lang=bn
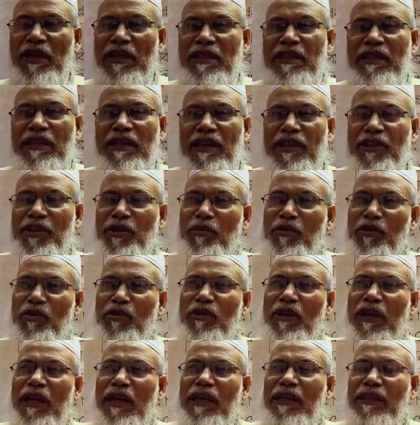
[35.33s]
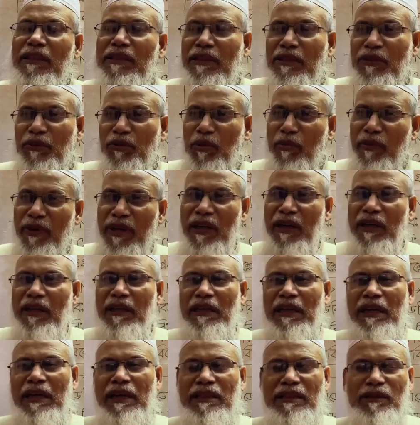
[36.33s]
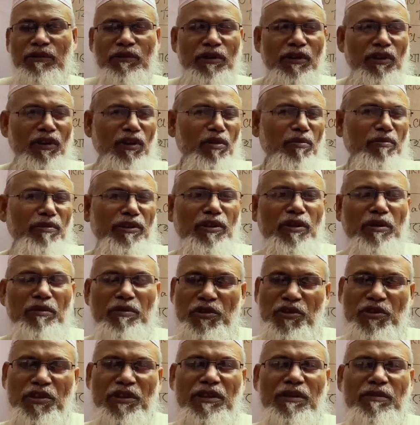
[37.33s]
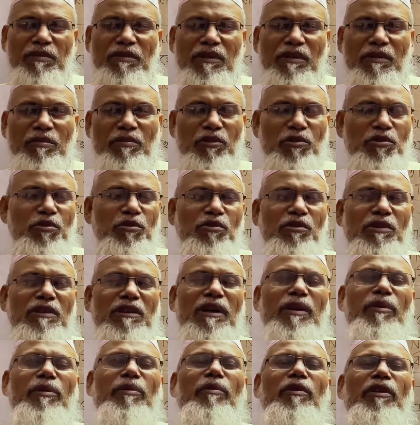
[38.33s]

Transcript: শিক্ষার্থী বন্ধুরা তোমরা খাতা ও কলম নিয়ে অবশ্যই প্রস্তুত আমার